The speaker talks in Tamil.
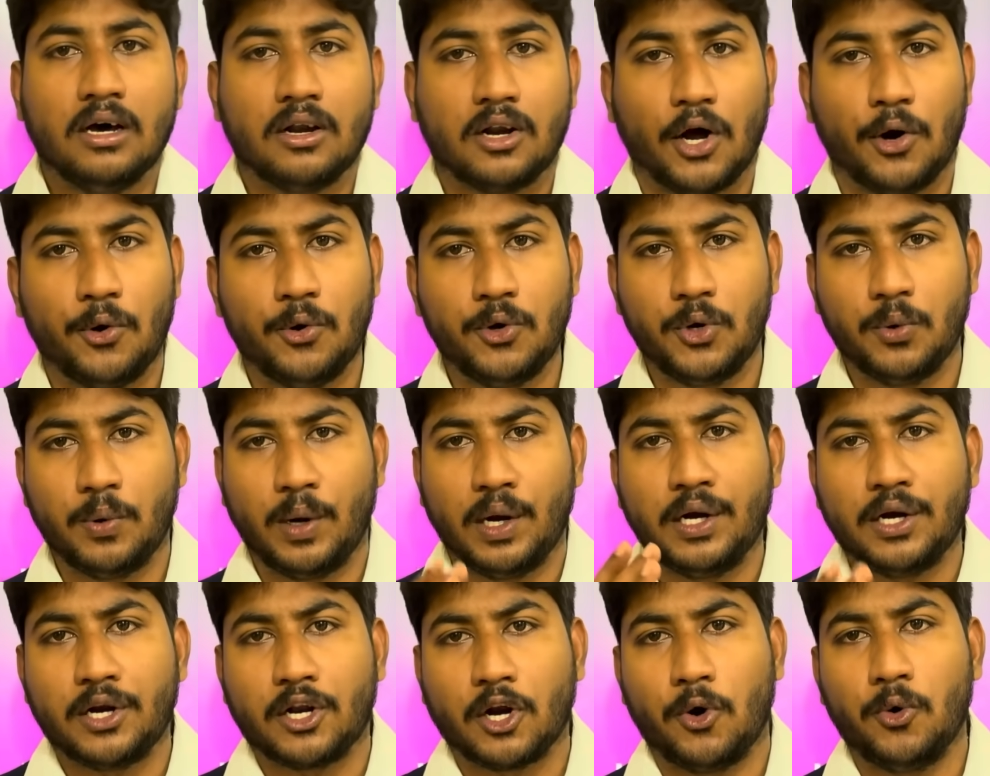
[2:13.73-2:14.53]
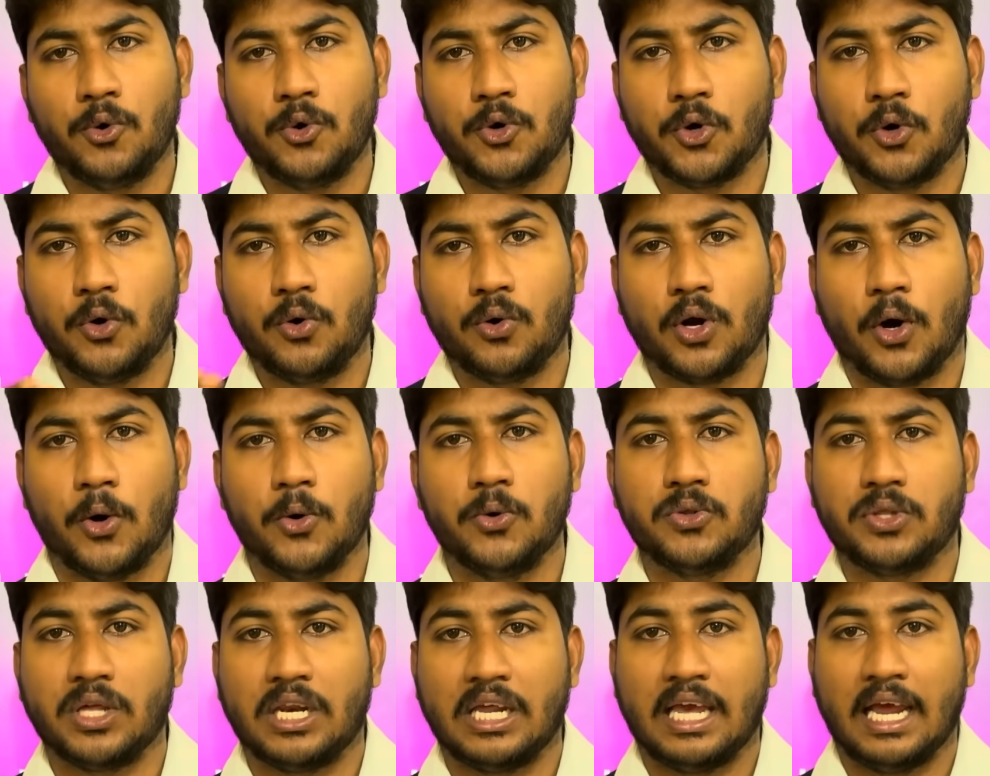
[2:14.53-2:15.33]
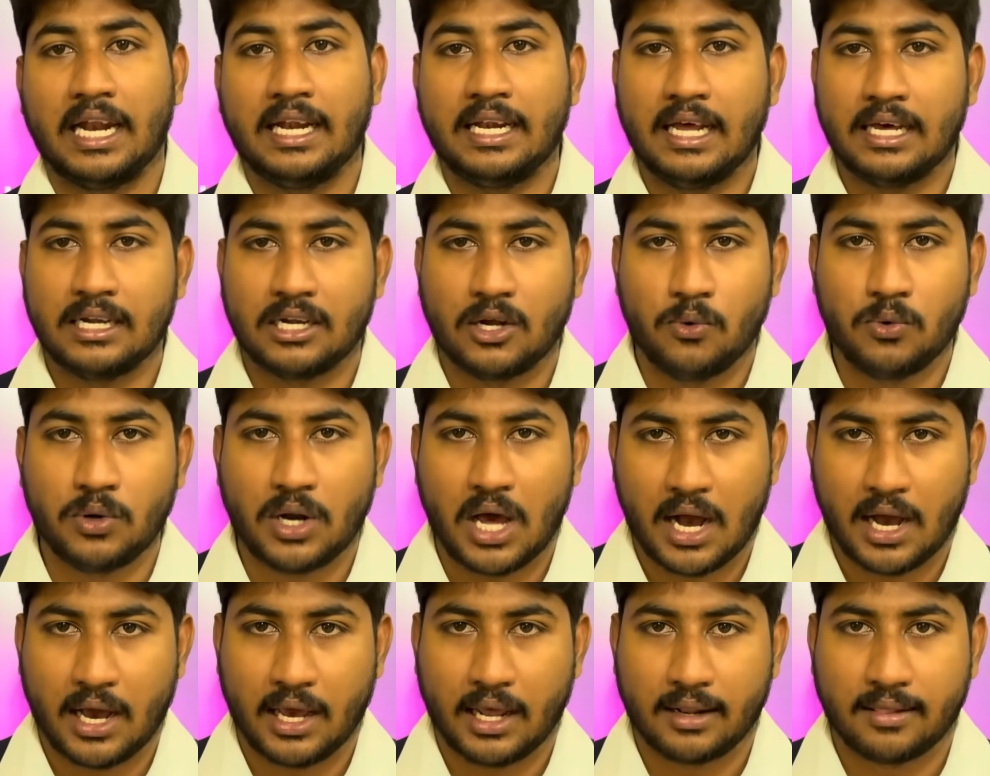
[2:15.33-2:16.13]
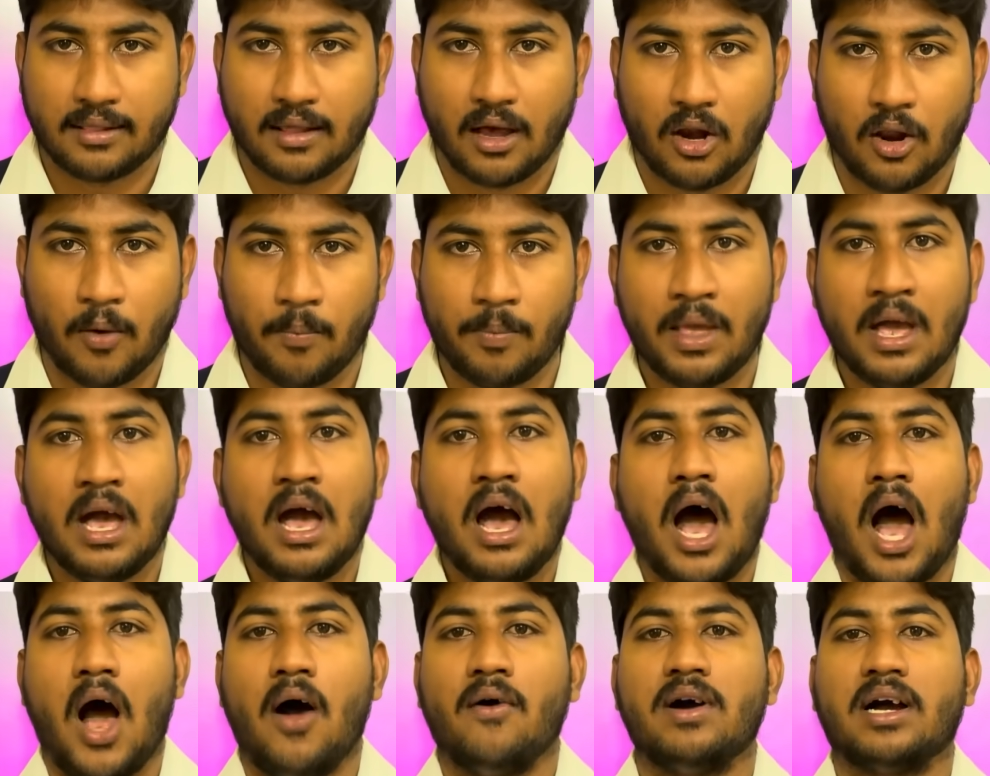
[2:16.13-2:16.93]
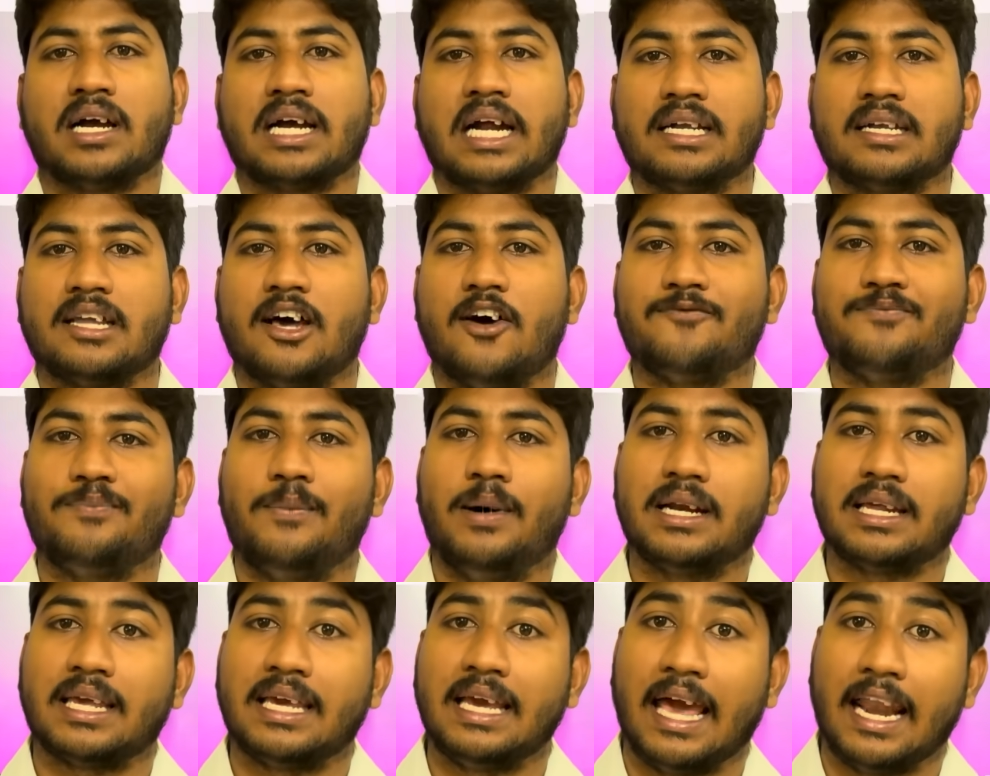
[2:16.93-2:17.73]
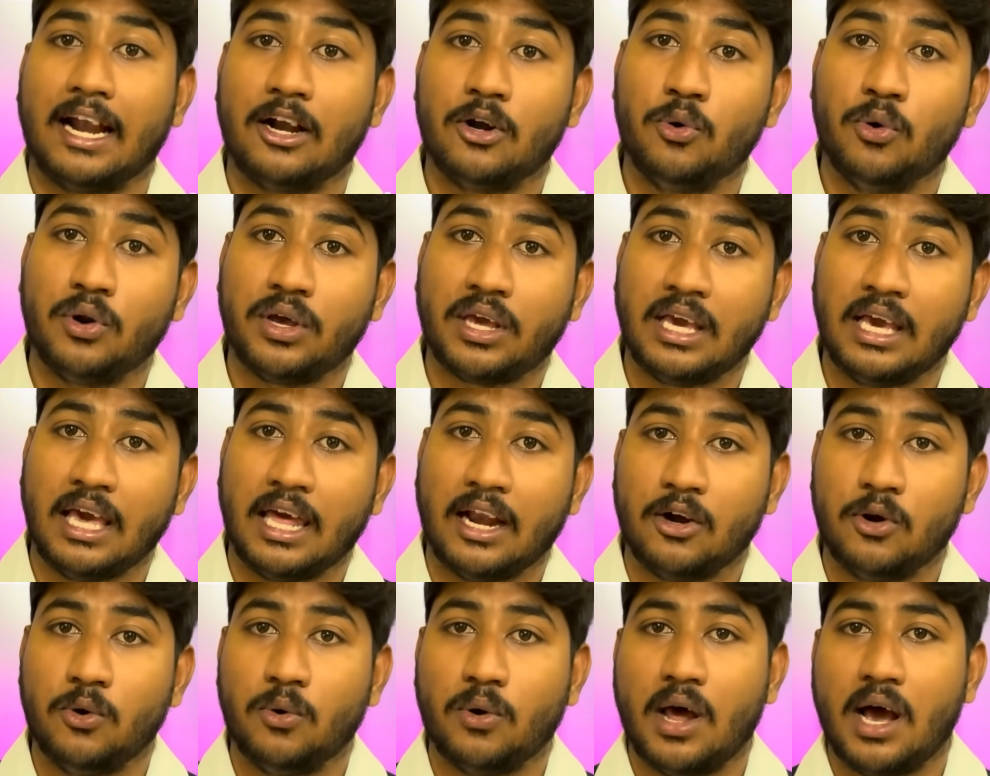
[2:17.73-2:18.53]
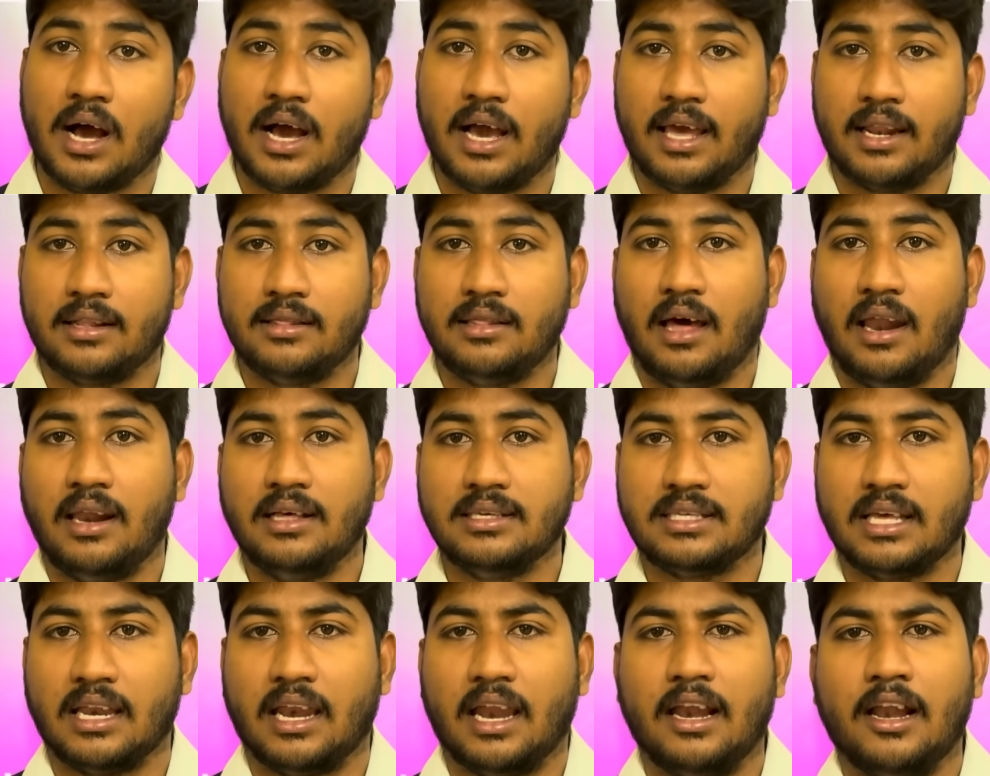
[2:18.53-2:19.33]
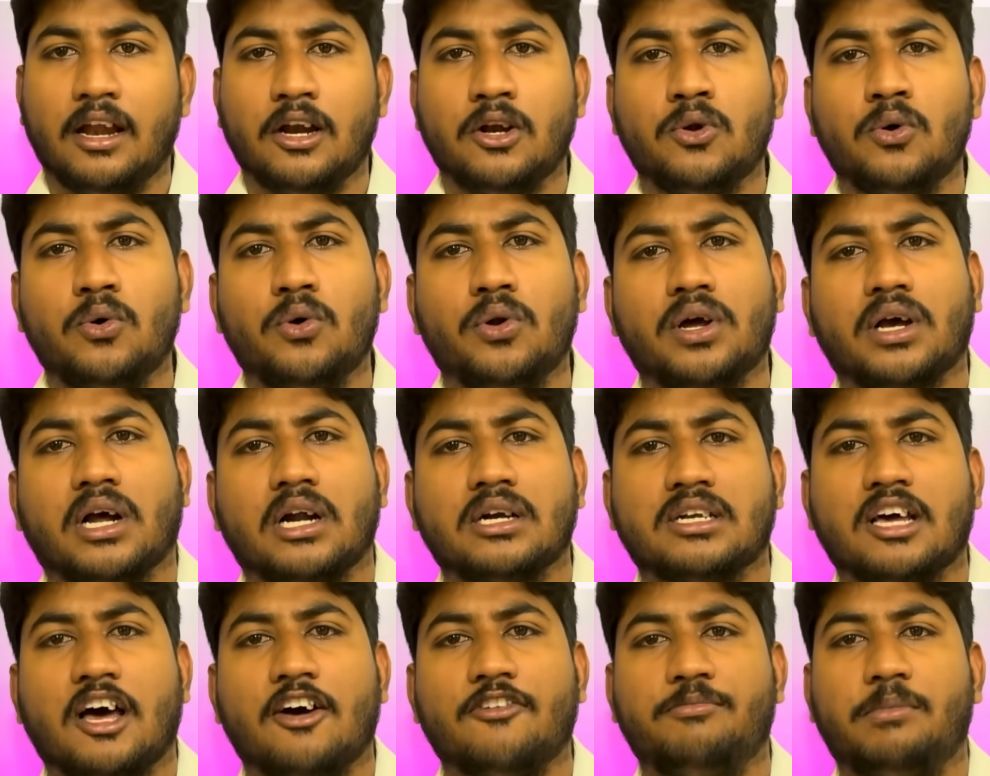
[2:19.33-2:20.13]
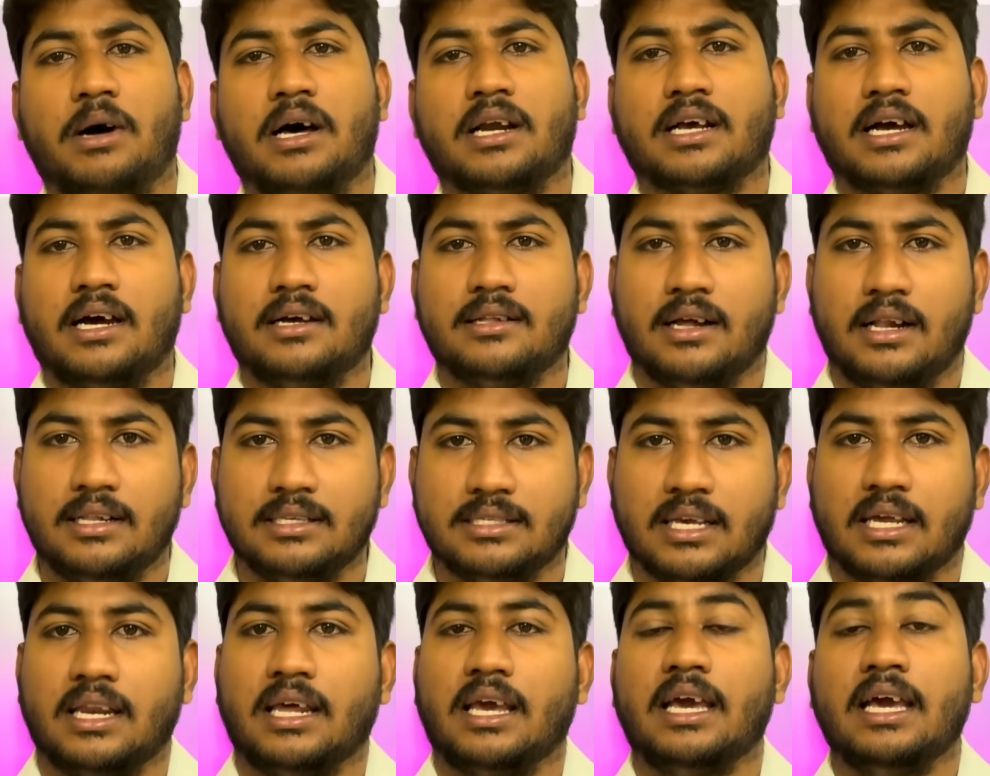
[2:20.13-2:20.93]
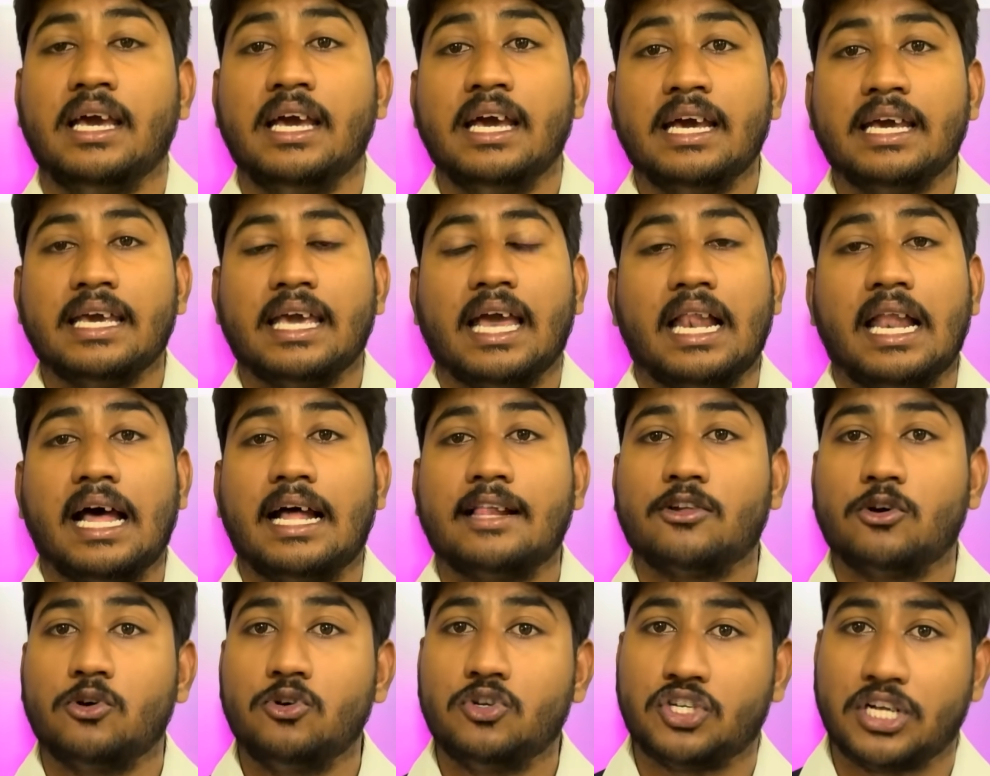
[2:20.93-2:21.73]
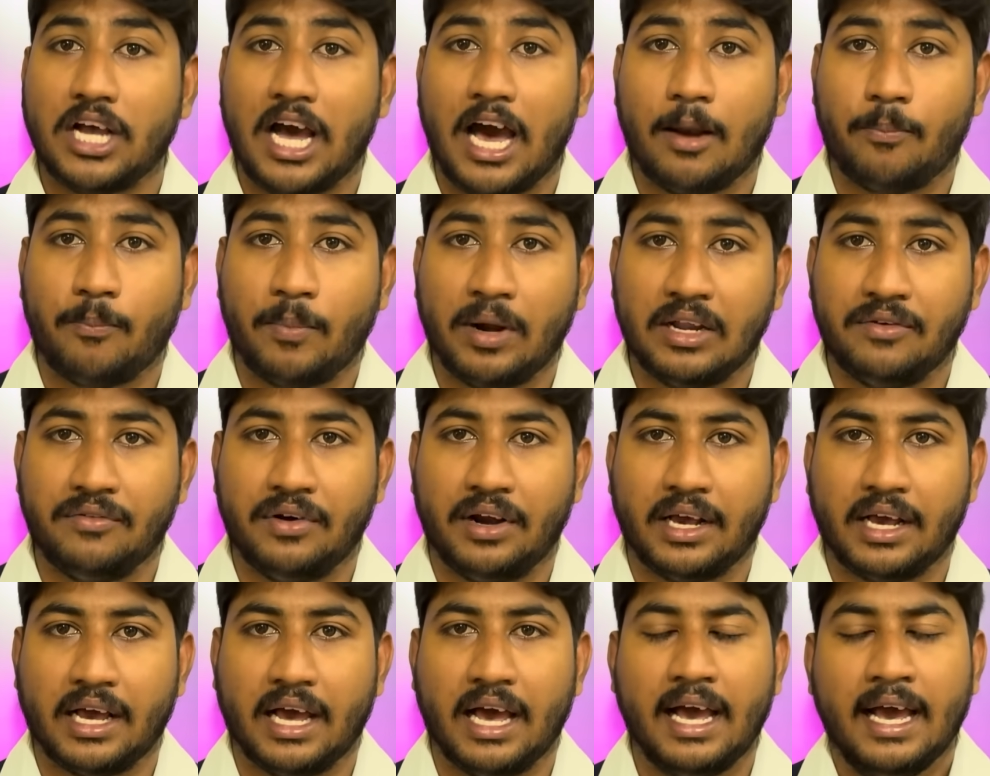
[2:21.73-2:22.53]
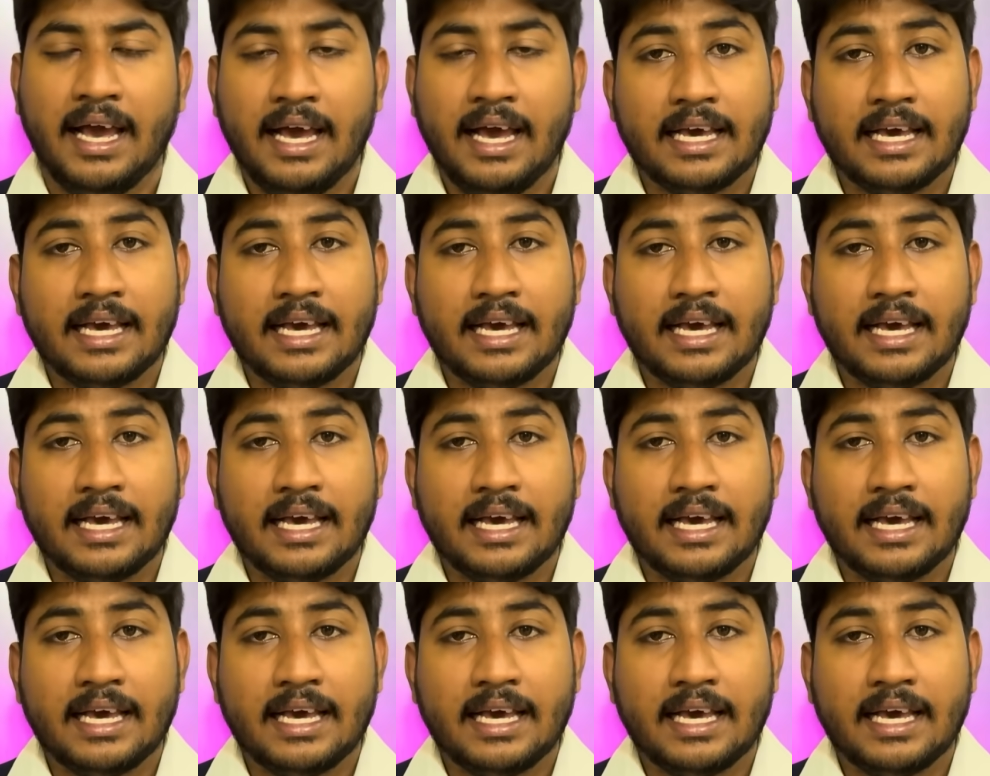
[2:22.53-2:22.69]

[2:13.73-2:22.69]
ரவுண்ட் ஒன் ரவுண்ட் டூ ரவுண்ட் த்ரீ என்ன ரவுண்டாக இருந்தாலும் அவங்க கட் ஆஃப் மார்க் இரநூறுக்கு இரநூறாக இருந்தாலும் சரி இல்லை நூறு கட் ஆஃப் மார்க்காக இருந்தாலும் சரி எல்லாத்துக்கும் ஷேர் பண்ணிவிடுங்க